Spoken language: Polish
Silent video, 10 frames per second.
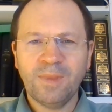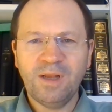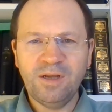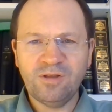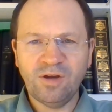
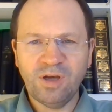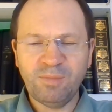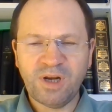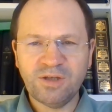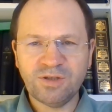List do
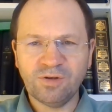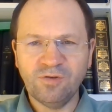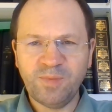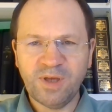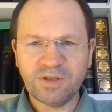
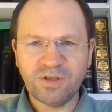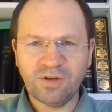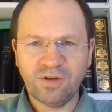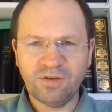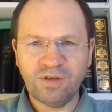Hebrajczyków, pierwszy
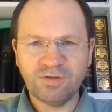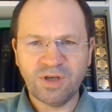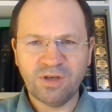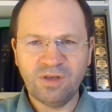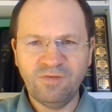rozdział,
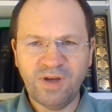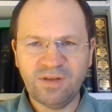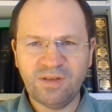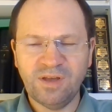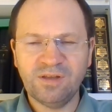trzeci
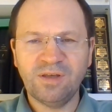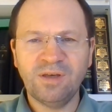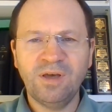werset.